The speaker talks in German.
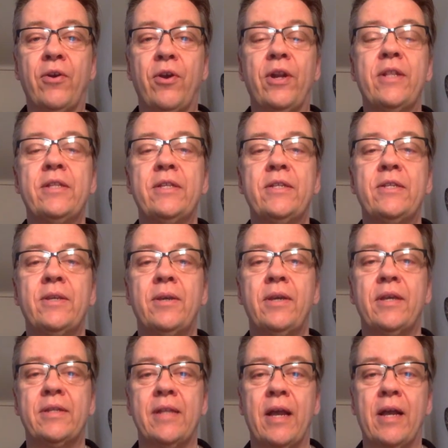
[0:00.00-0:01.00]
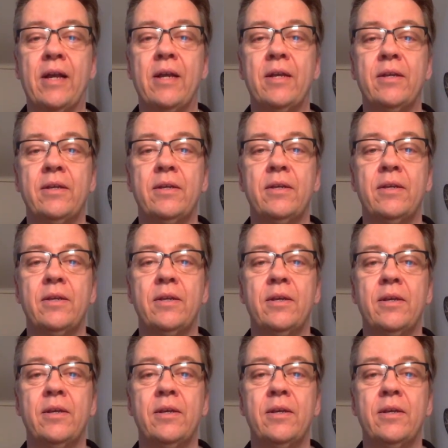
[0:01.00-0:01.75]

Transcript: können diese Gedanken